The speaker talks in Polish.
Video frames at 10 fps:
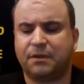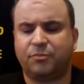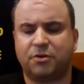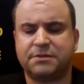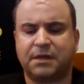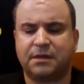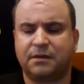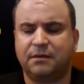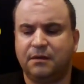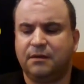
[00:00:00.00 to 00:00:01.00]

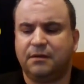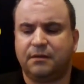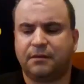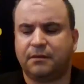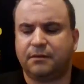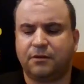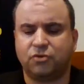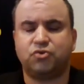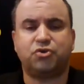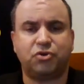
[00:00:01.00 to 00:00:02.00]
Polska
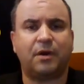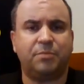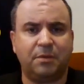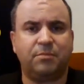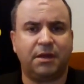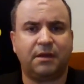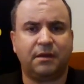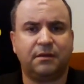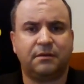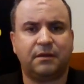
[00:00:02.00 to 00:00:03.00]
odrzuciła Biblię
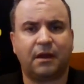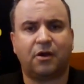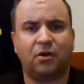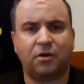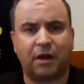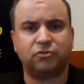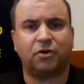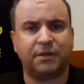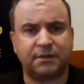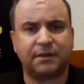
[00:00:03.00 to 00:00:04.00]
jako
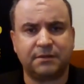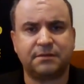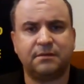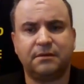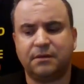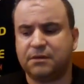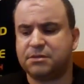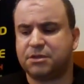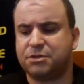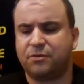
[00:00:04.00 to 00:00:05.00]
autorytet i
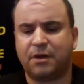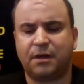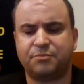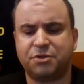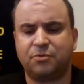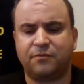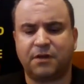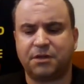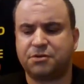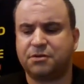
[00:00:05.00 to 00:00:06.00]
zaczęła
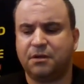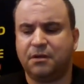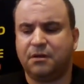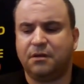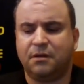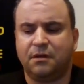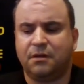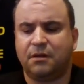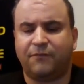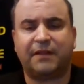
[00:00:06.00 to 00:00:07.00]
przyjmować
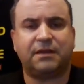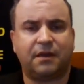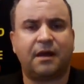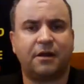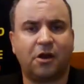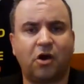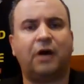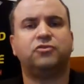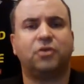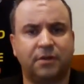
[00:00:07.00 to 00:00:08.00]
Watykan jako
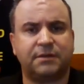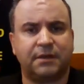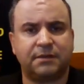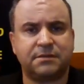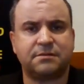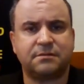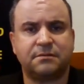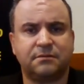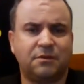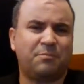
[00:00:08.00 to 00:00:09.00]
autorytet,
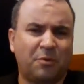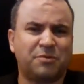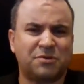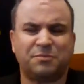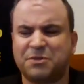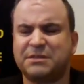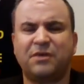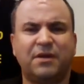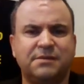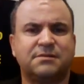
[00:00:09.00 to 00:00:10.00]
to po prostu
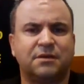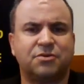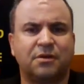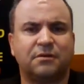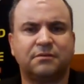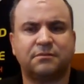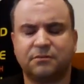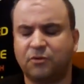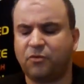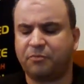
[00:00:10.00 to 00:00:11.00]
przestała istnieć. No.
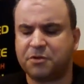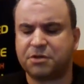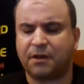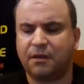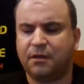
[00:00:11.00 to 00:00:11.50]
Umówmy się.